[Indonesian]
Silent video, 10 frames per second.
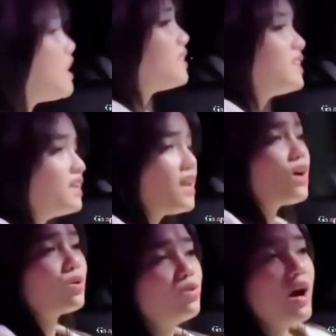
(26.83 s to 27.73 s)
Asnawi
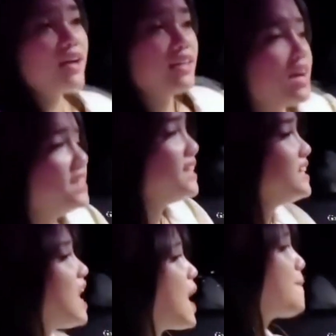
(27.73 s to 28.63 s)
banyak diam selama
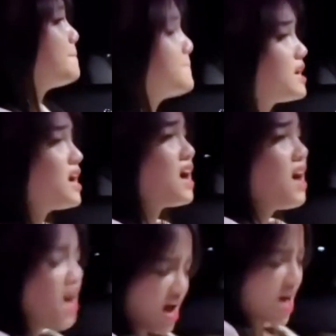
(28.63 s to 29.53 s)
berada di rumah
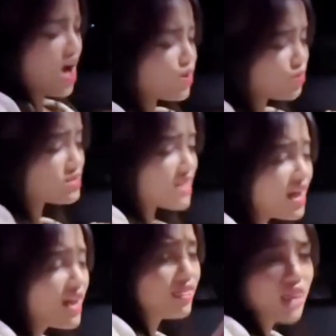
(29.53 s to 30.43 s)
Raffi dan Gigi.
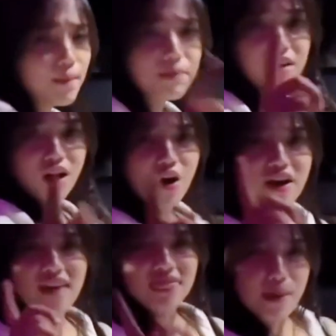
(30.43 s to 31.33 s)

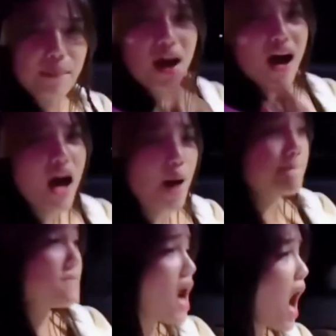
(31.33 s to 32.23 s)
Assalamualaikum,
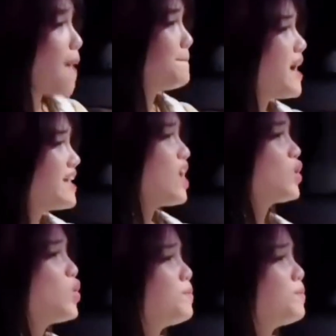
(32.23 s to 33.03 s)
ucap Fuji usai